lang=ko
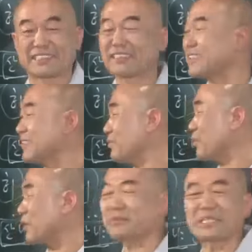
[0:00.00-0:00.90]
저는 이거
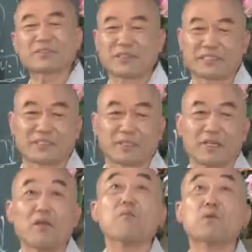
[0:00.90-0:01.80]
보고 깜짝 놀랐어요.
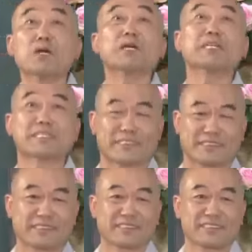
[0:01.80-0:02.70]
뭐예요, 이거?
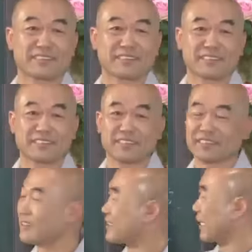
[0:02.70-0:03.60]

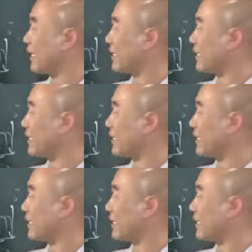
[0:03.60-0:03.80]
근데 제가